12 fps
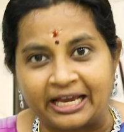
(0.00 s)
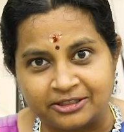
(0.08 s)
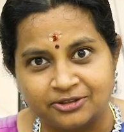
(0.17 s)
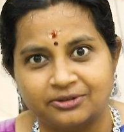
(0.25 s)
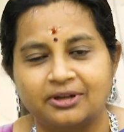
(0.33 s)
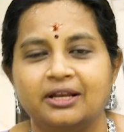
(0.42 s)

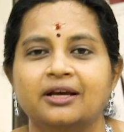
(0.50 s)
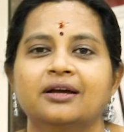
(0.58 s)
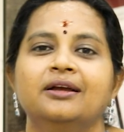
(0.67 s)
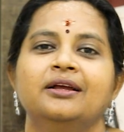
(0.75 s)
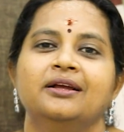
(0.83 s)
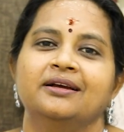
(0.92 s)

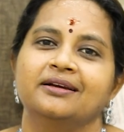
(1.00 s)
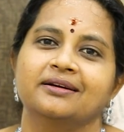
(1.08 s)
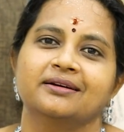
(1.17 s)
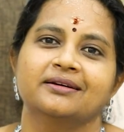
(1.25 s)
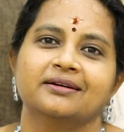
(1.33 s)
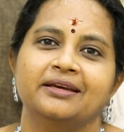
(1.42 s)

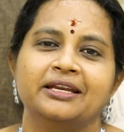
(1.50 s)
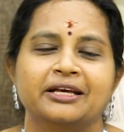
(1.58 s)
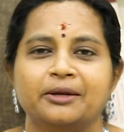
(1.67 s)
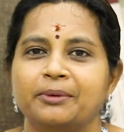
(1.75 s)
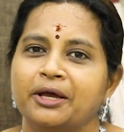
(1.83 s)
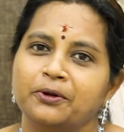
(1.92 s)
நேச்சுரலாக
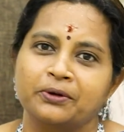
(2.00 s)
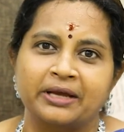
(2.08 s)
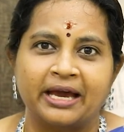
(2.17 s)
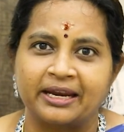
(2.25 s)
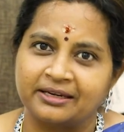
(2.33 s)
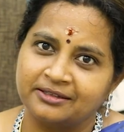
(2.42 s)
இருக்கிற மாதிரி ஒரு
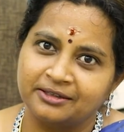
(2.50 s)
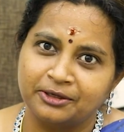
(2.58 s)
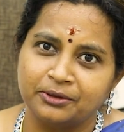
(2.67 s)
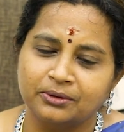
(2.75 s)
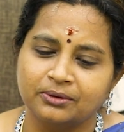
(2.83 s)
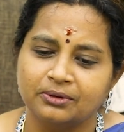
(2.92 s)
கேரக்டர்
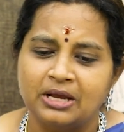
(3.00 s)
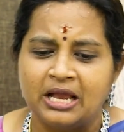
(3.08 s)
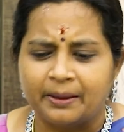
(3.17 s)
இருக்கும்